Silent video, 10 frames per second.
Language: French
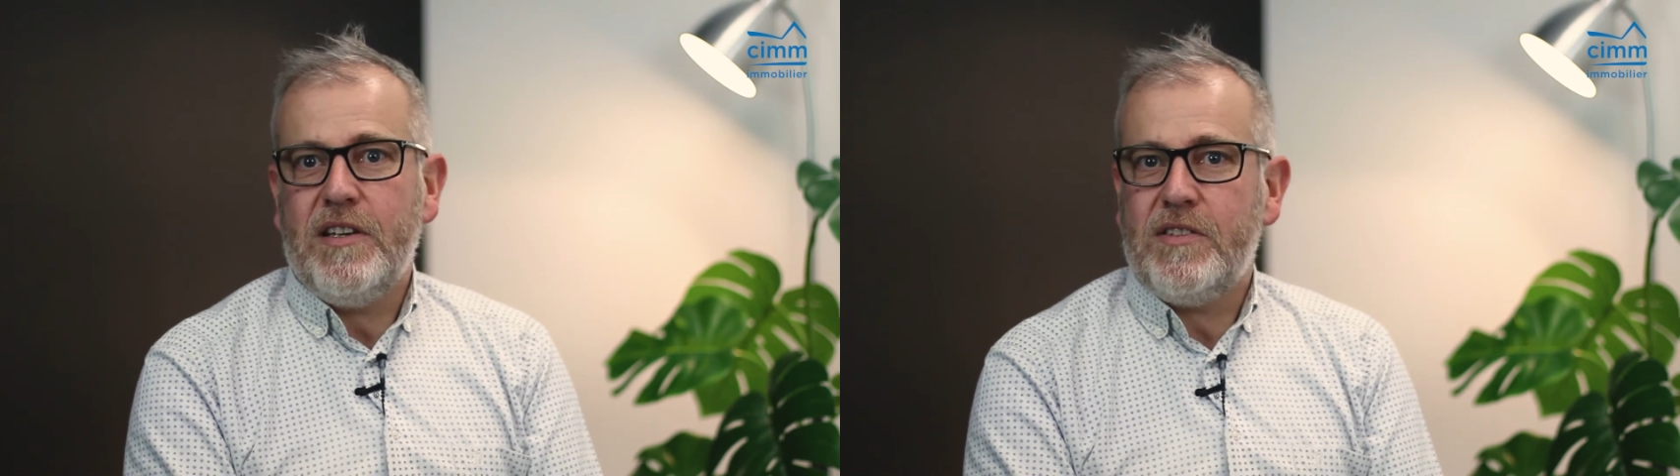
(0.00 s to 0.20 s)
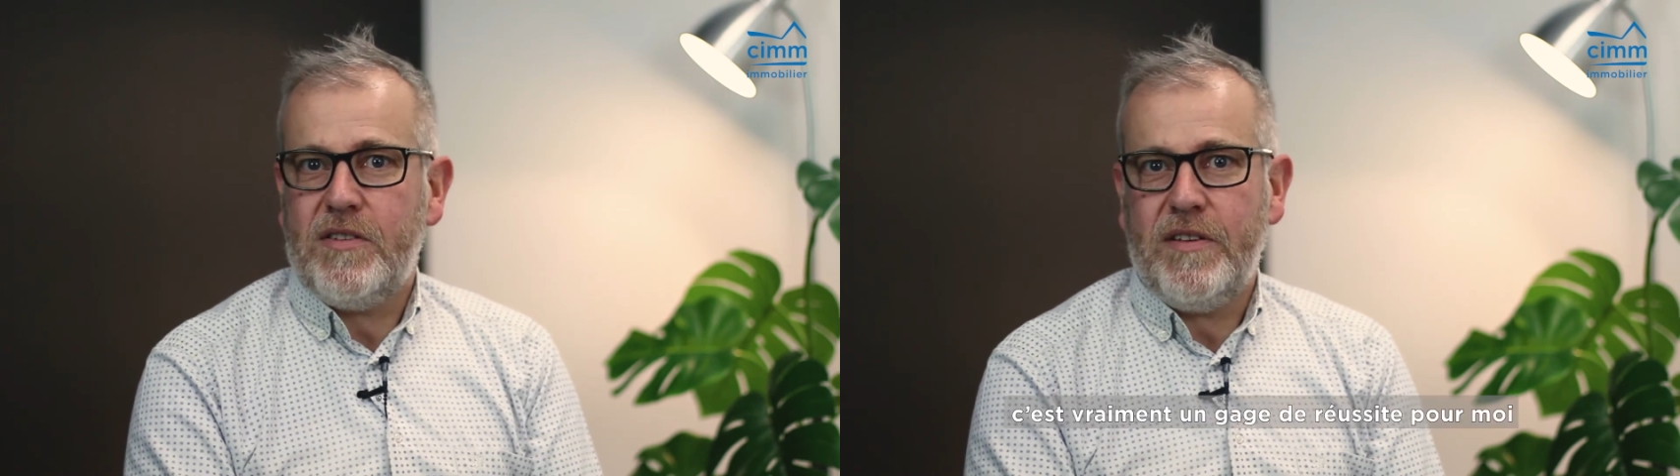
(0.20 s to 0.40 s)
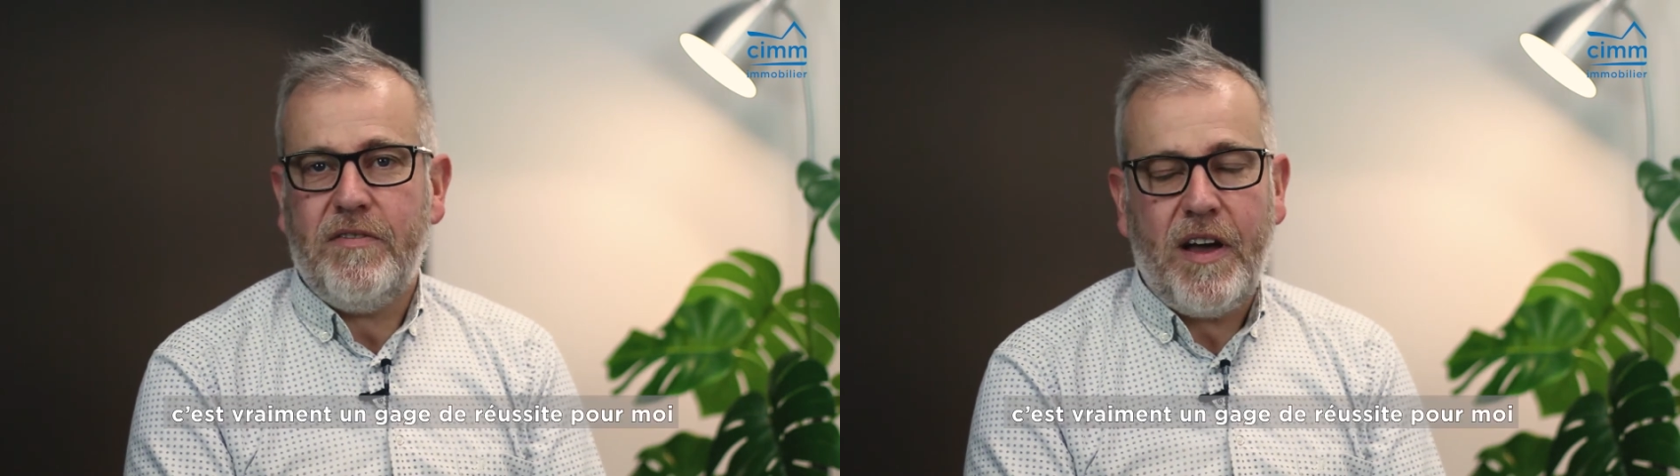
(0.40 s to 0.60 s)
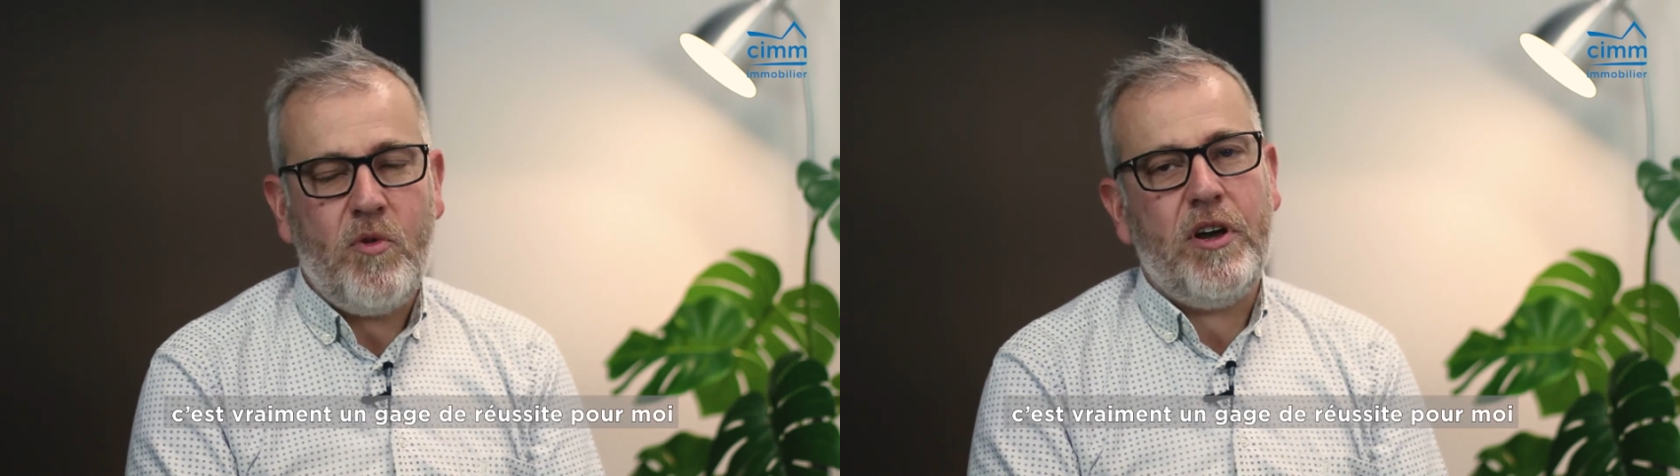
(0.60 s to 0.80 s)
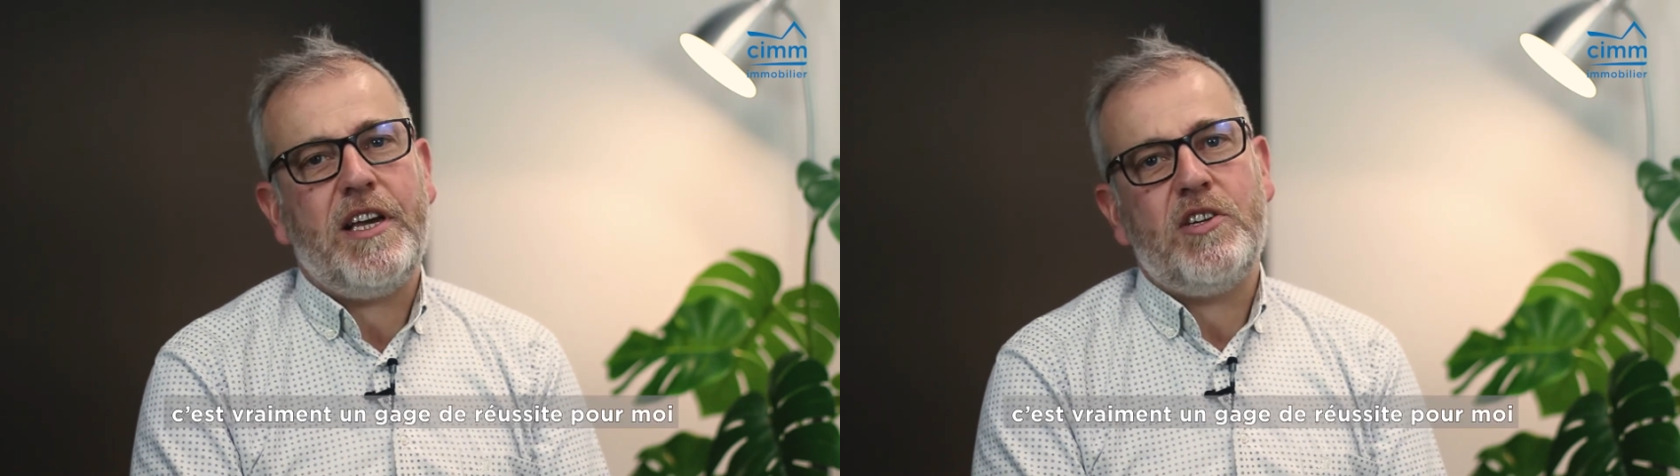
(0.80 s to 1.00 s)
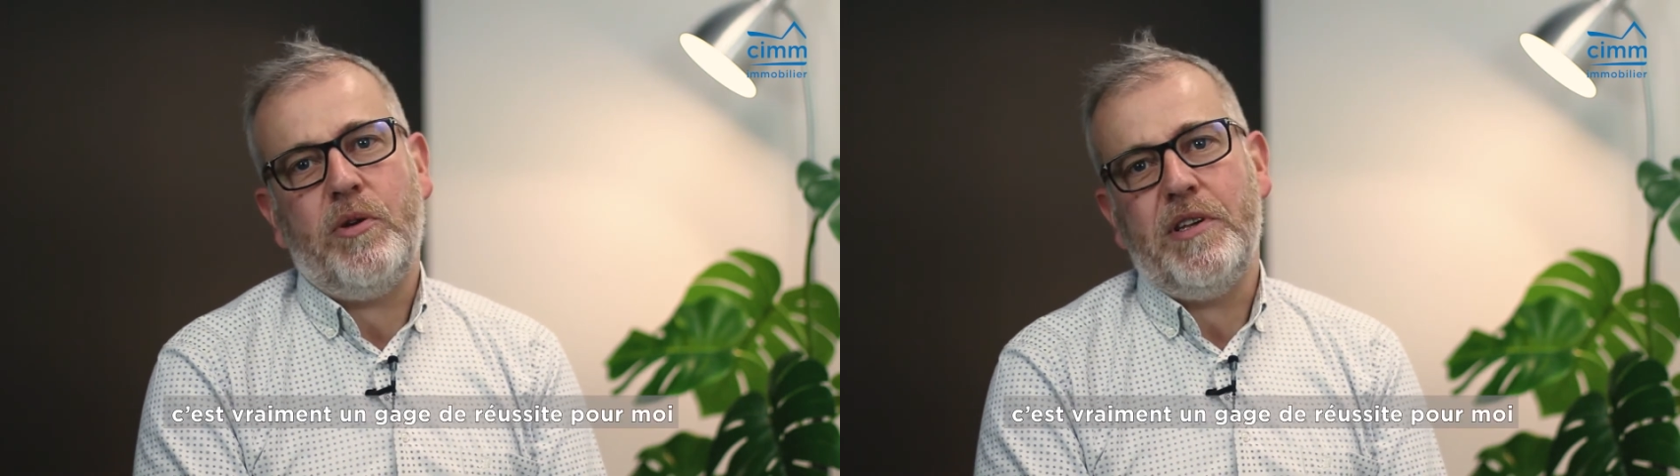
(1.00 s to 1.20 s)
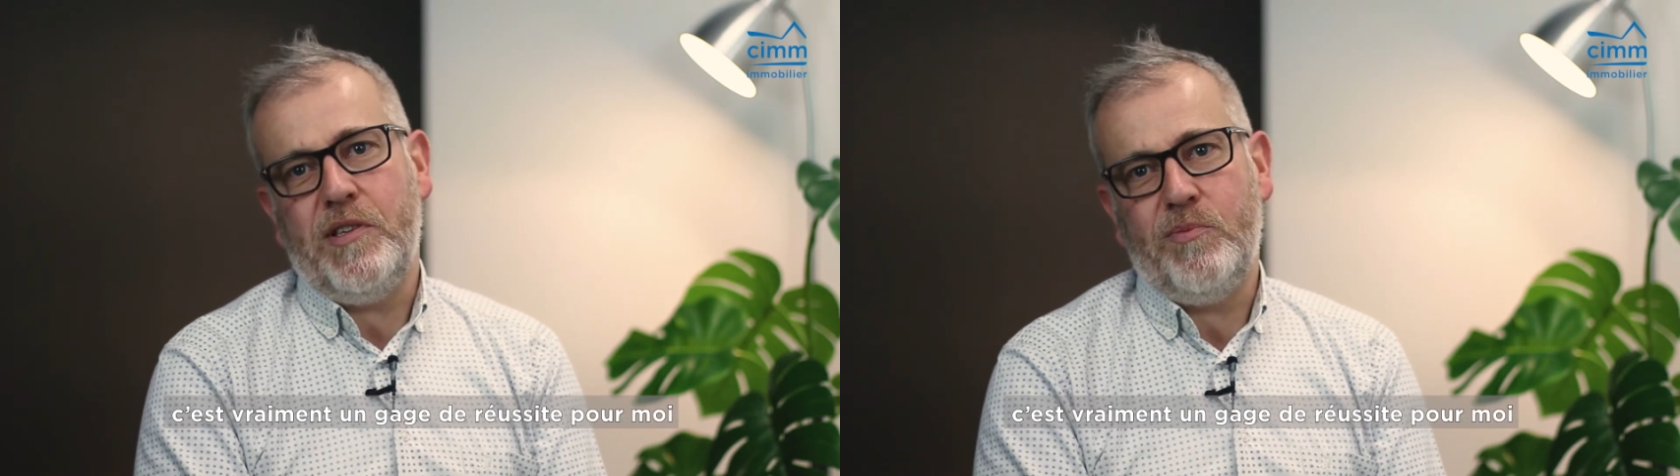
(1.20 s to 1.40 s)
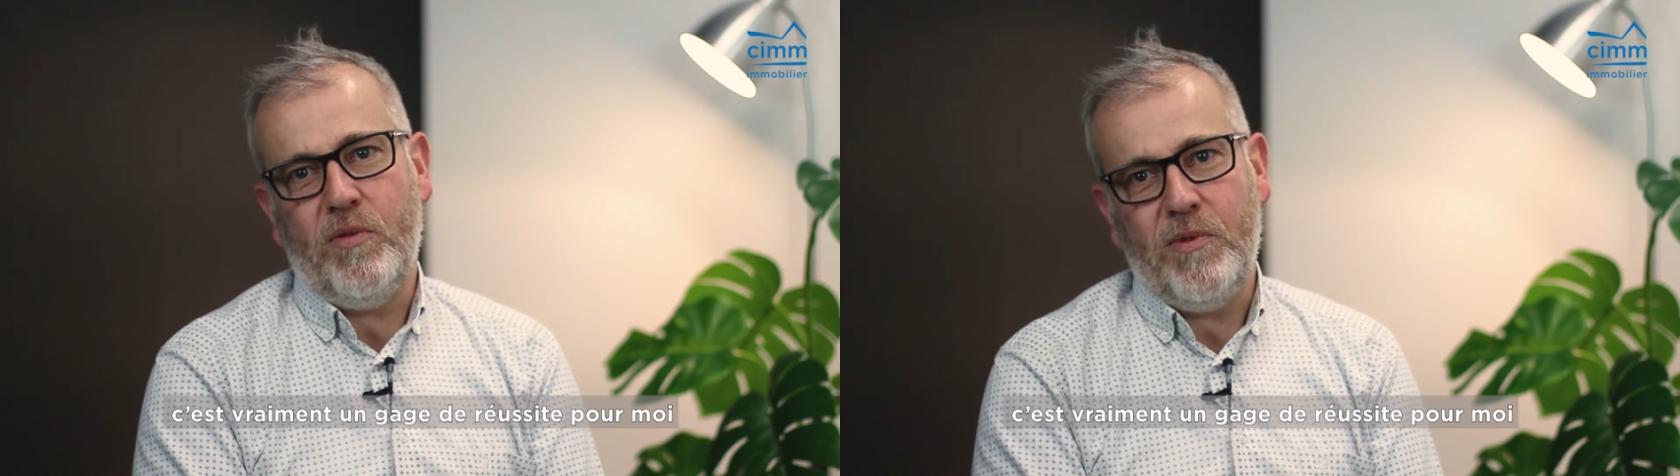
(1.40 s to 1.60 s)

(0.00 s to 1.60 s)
C'est vraiment un gage de réussite pour